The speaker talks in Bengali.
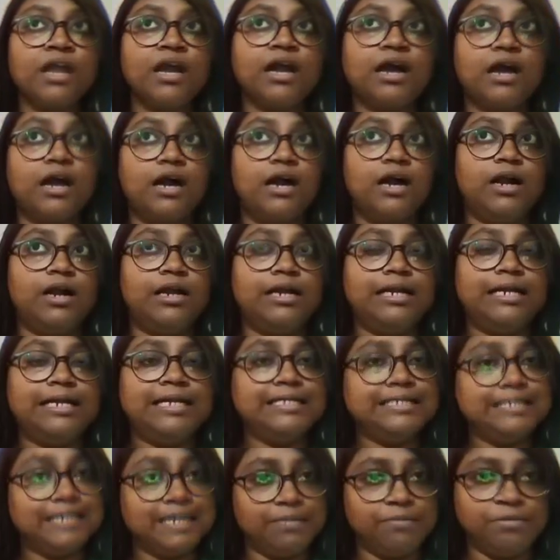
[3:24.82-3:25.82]
আর
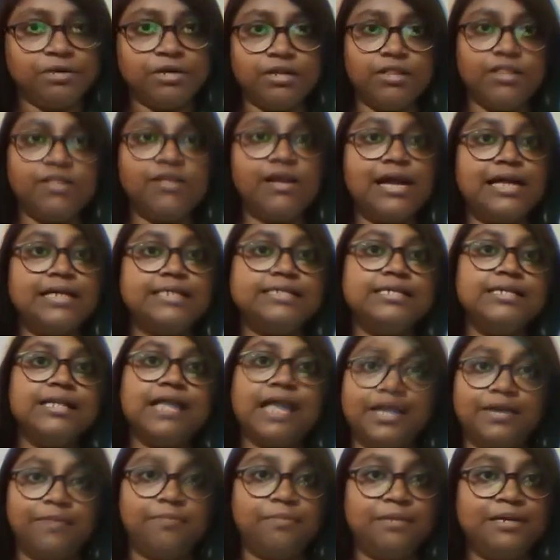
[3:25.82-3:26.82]
ডিসলাইক বাটন তো আছে
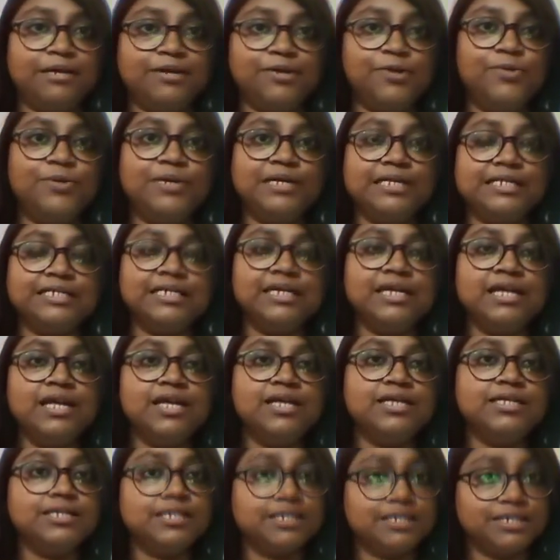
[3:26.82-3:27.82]
লাইক বাটনও আছে
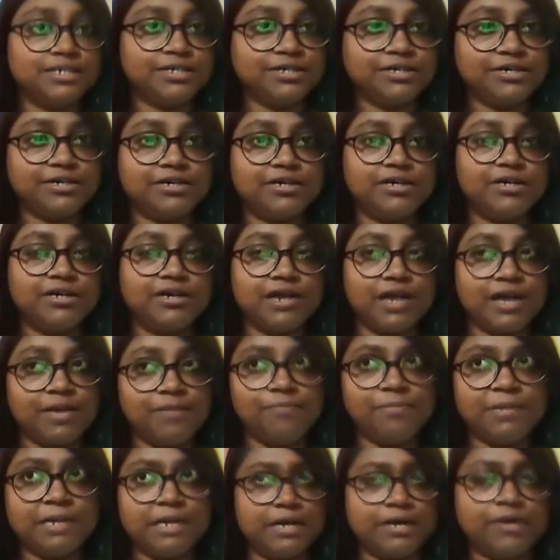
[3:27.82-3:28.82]
সাবস্ক্রাইব
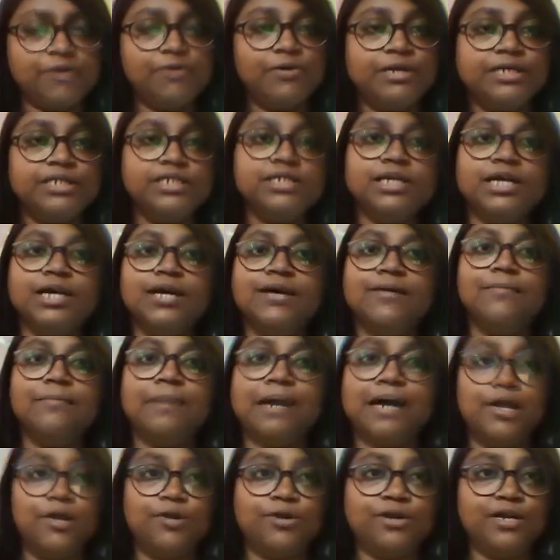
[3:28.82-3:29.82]
বাটনও আছে
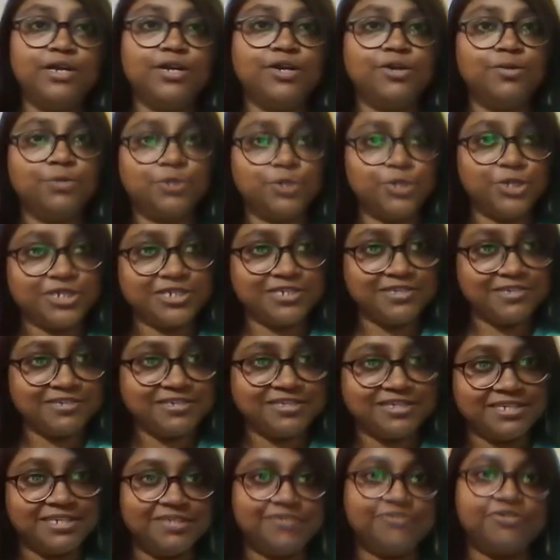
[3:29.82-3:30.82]
ভালো লাগলে অবশ্যই
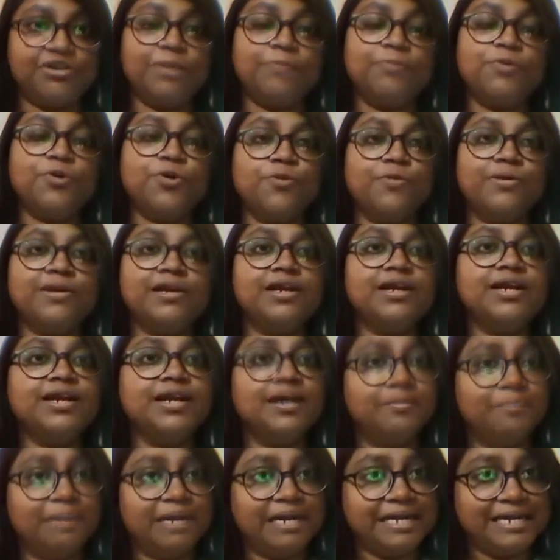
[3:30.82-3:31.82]
সাবস্ক্রাইব করবেন অ্যান্ড
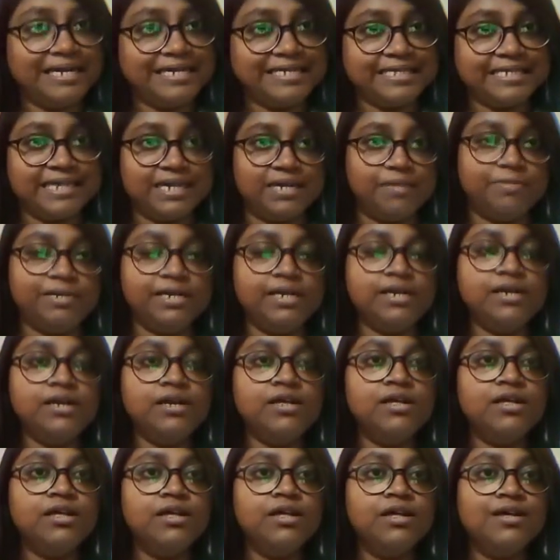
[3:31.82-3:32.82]
কমেন্টে জানাবেন
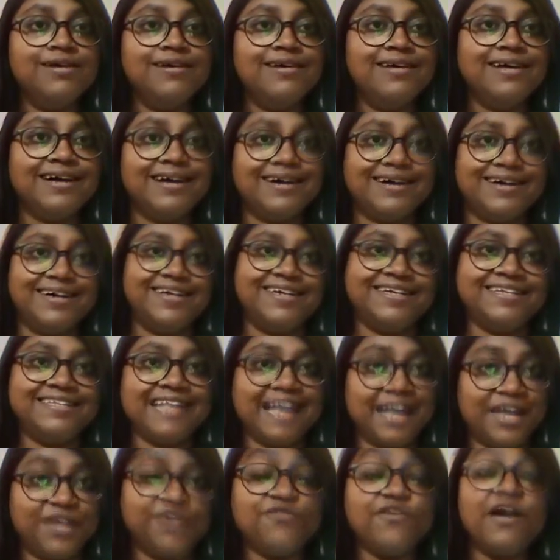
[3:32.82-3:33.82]

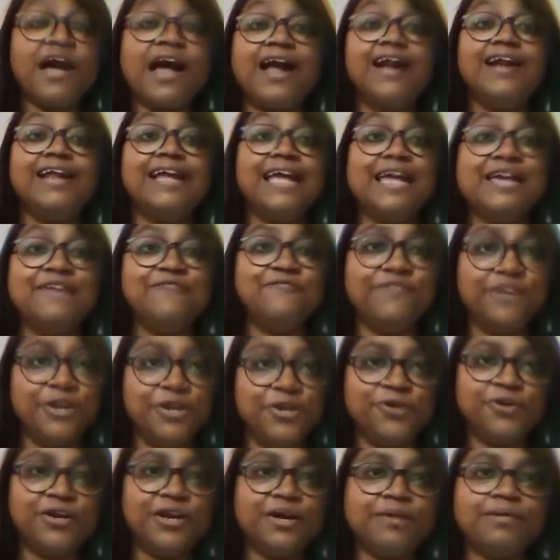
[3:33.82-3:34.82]
থ্যাংক ইউ আর এই
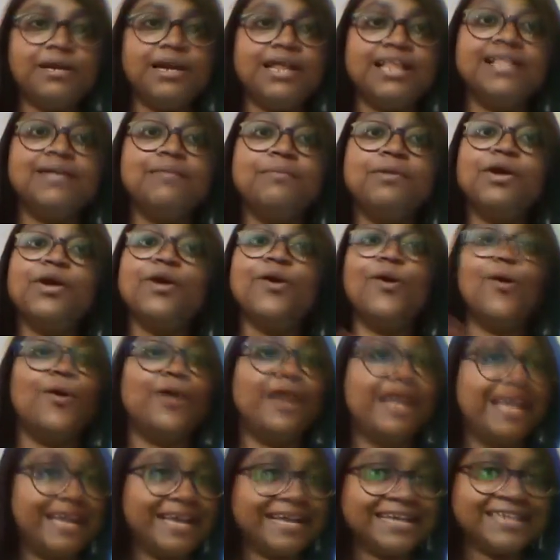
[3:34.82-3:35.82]
ভিডিওটা বানাতে আমাকে
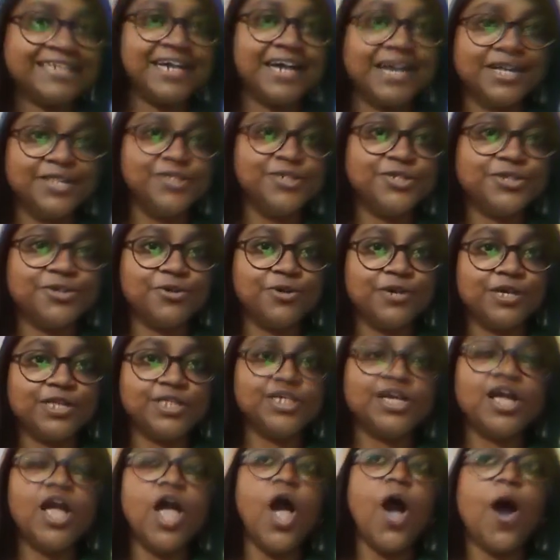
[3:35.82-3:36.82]
অনেকে সাহায্য করেছে
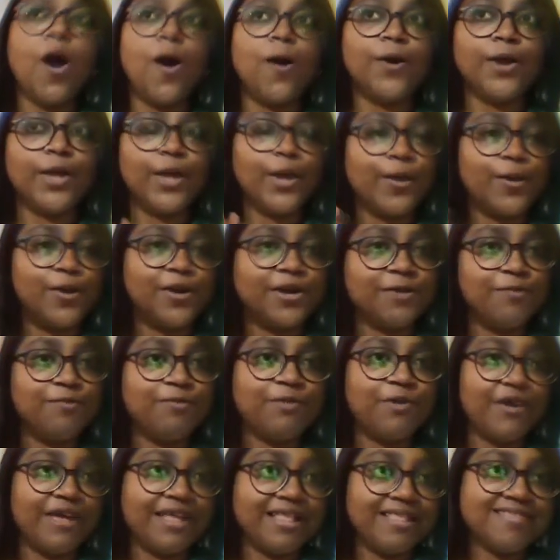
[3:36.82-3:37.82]
অনেকে অনেক
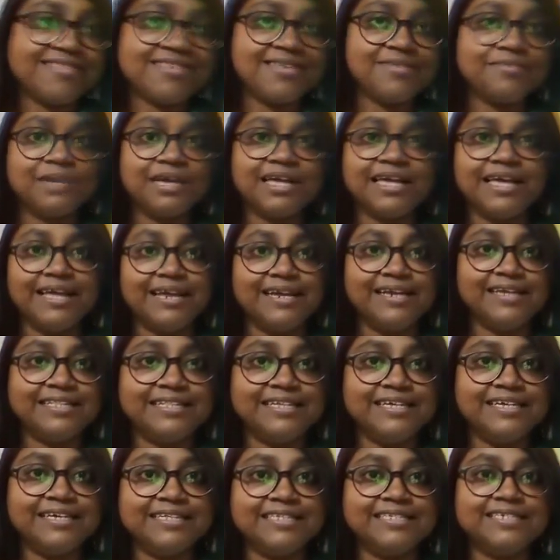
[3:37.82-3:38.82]
পয়েন্টস আমাকে এনে
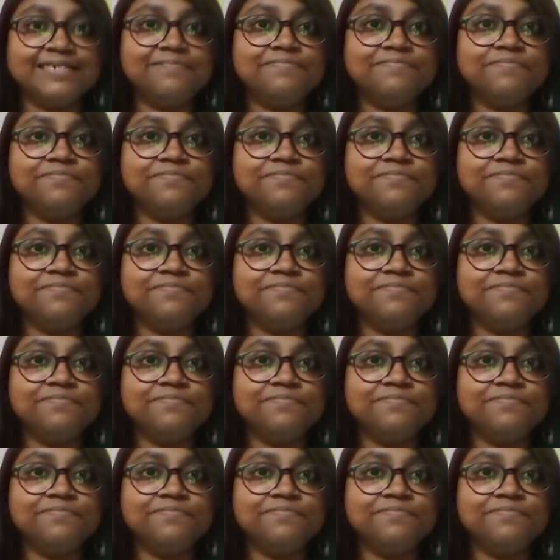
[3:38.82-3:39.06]
দিয়েছে